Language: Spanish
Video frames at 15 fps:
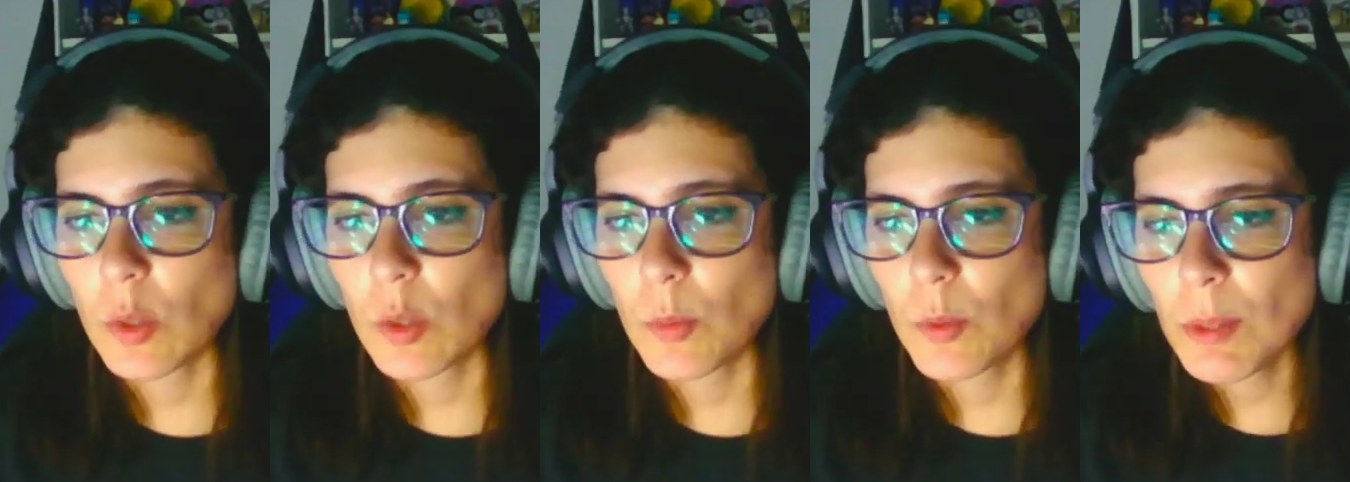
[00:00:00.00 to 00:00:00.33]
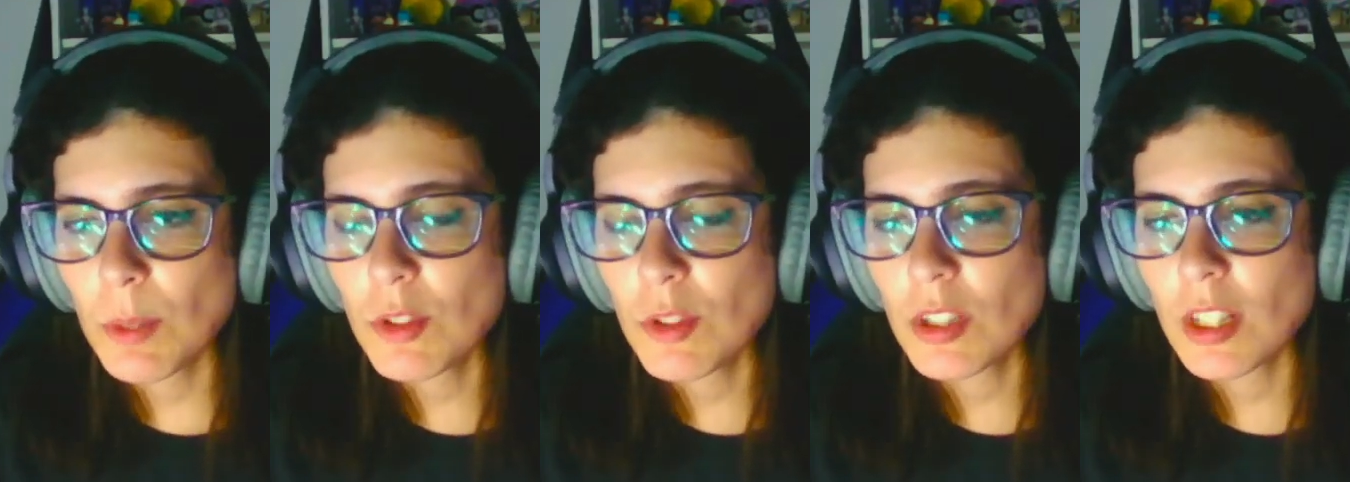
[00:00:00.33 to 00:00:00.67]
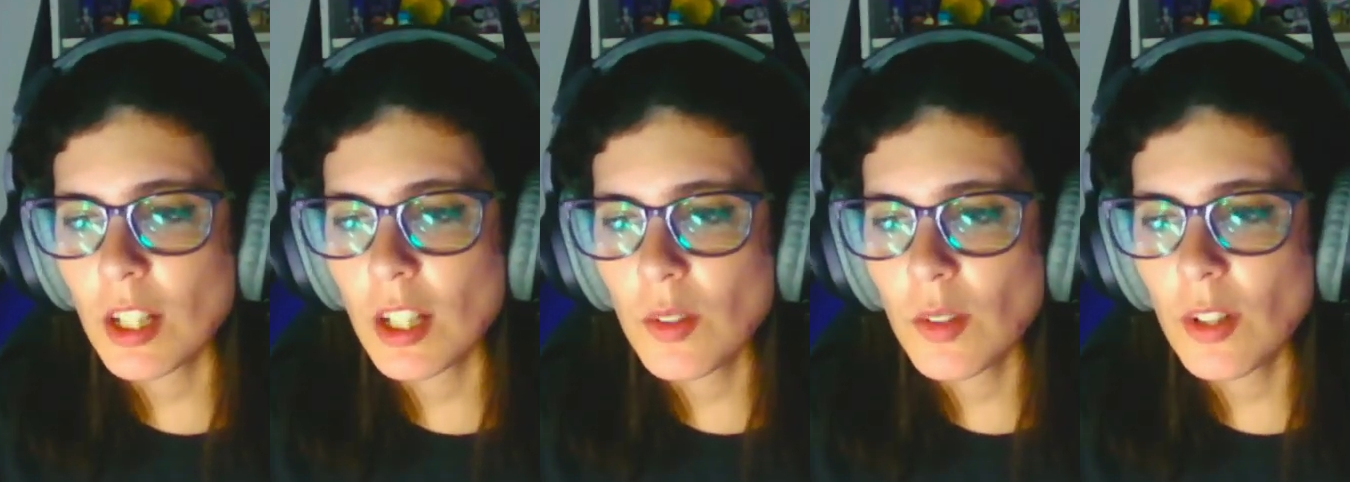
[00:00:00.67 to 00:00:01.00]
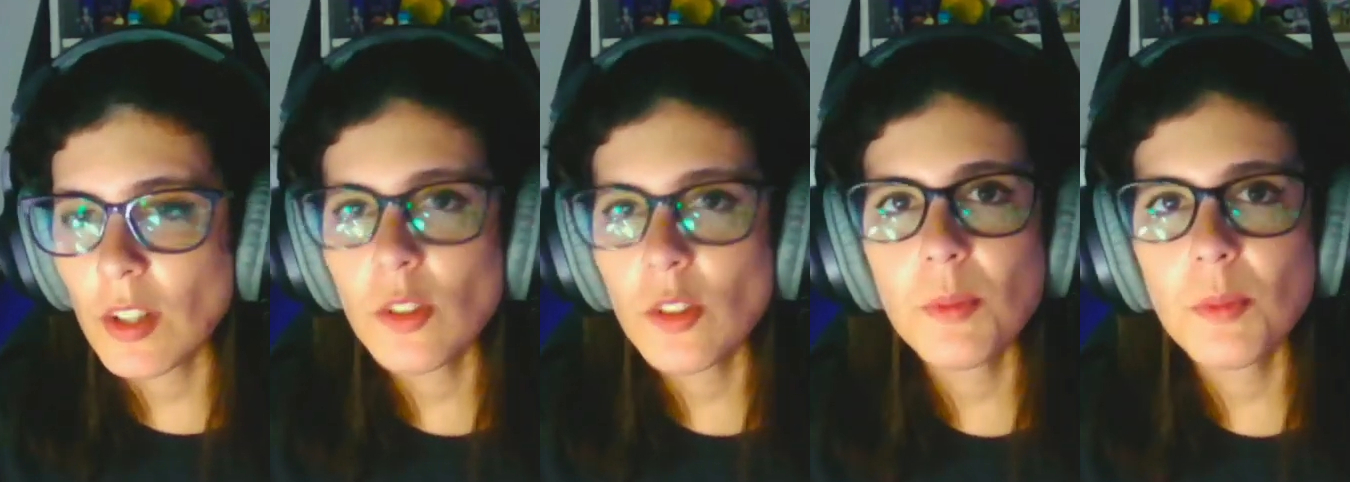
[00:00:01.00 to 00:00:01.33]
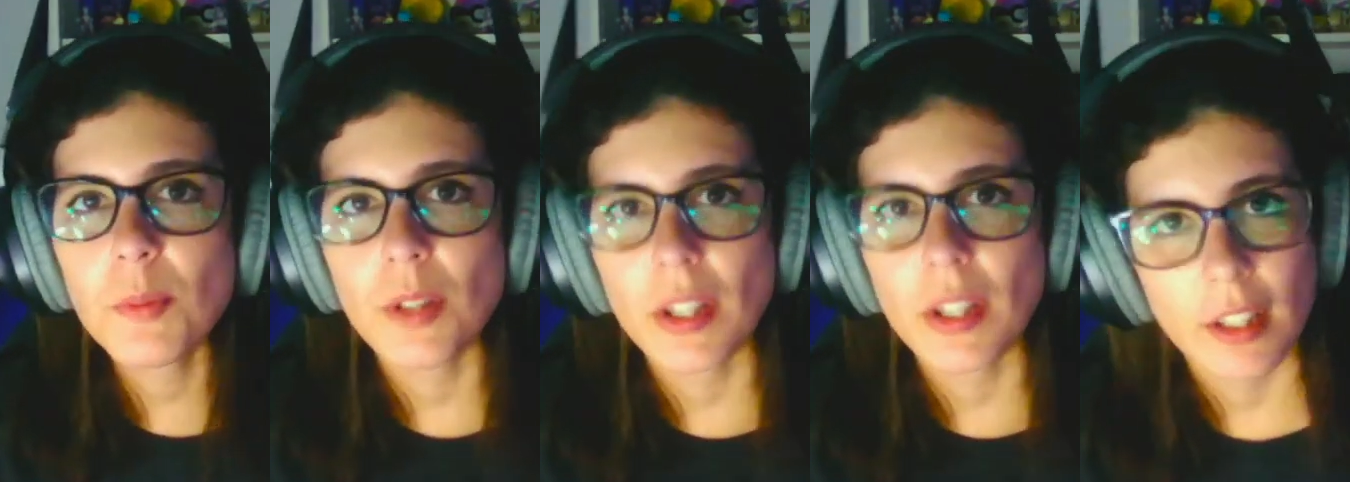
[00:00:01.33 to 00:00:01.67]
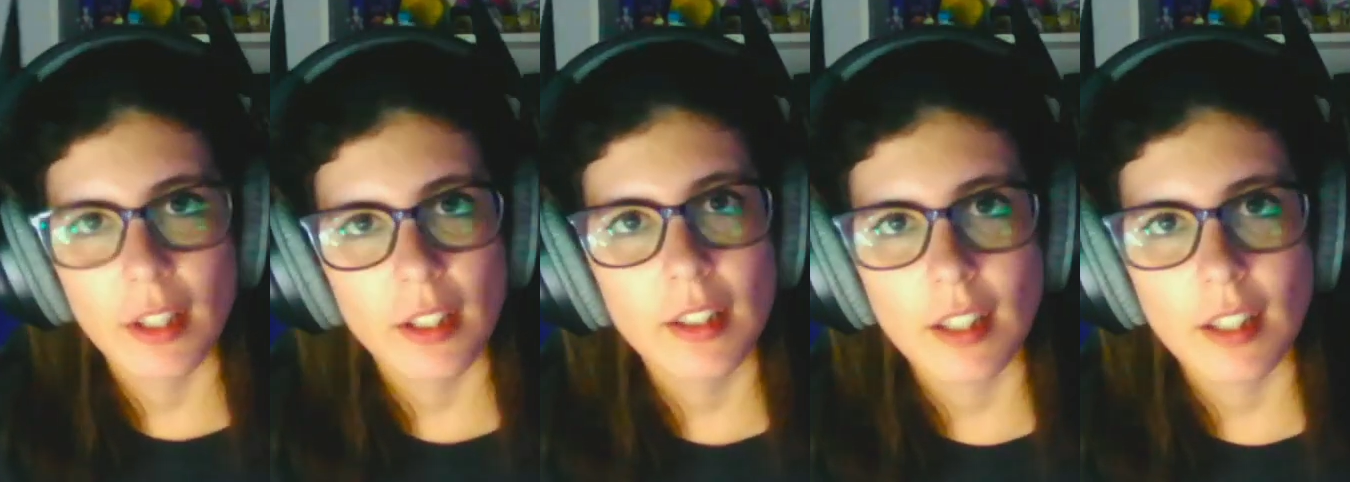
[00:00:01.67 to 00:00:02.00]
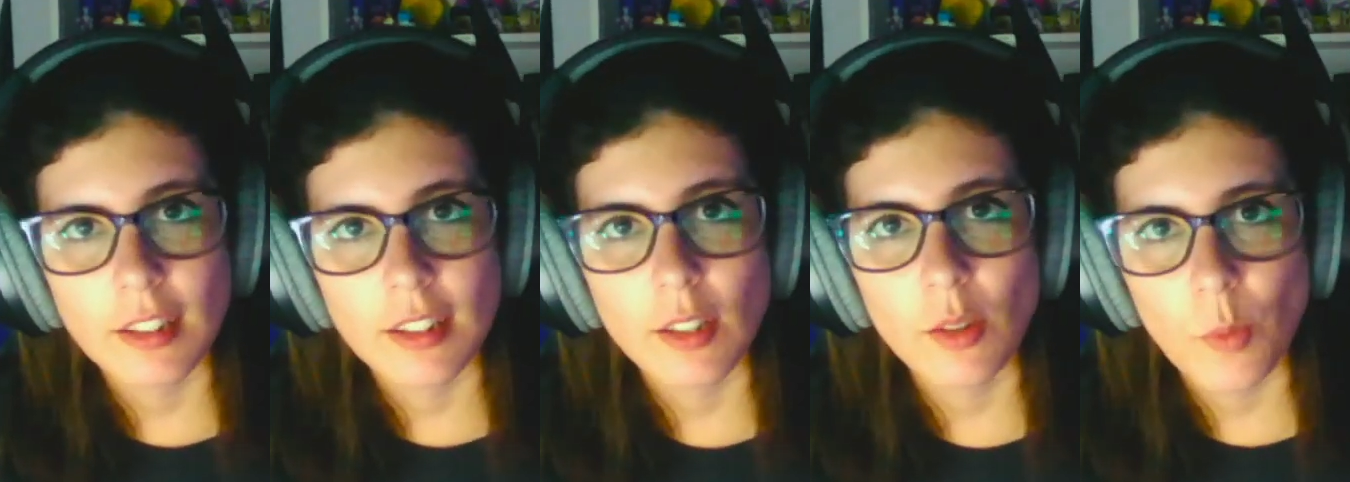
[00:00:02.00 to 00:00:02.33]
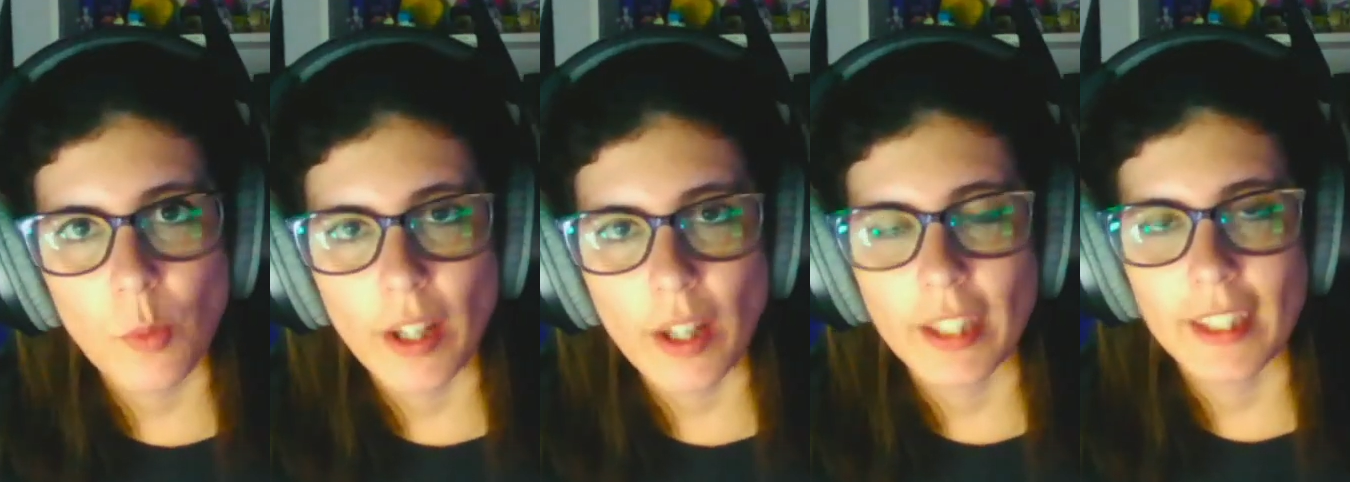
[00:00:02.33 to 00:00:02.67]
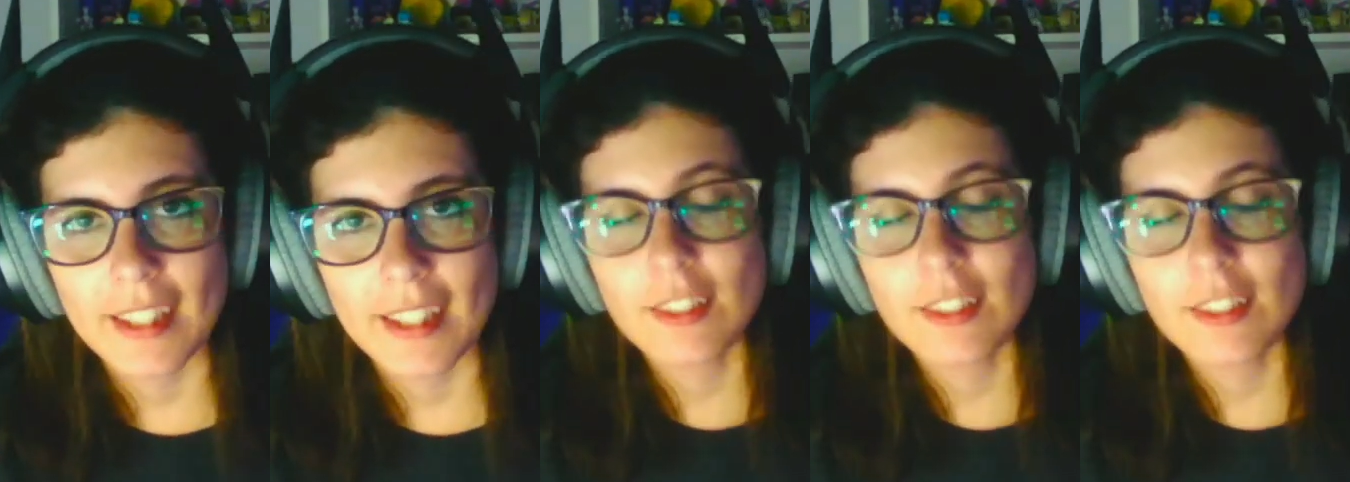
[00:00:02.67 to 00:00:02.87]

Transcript: comuna hemos sacado algo pues que ha estado guay, que es